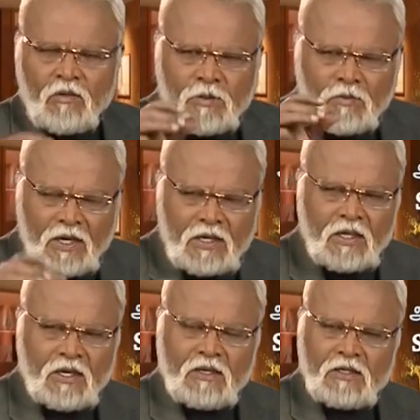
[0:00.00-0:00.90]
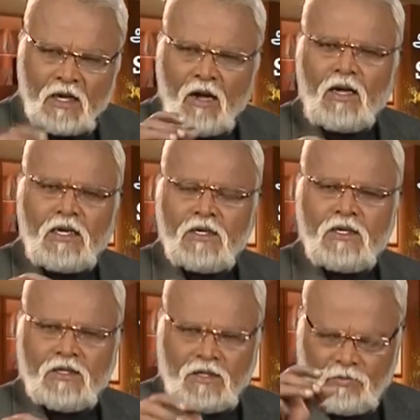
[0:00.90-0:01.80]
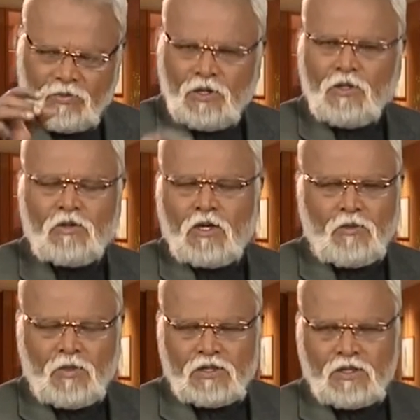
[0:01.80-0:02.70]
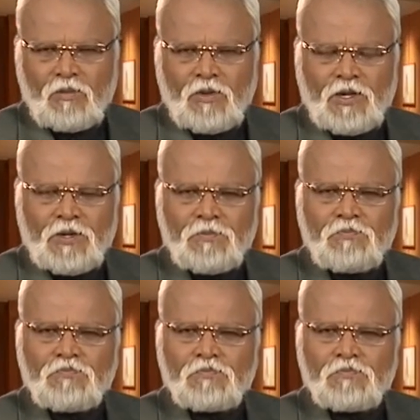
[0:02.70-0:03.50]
முதலாவது மனிதன் யார் என்று நாம் தெரிந்து கொண்டால் மாத்திரமே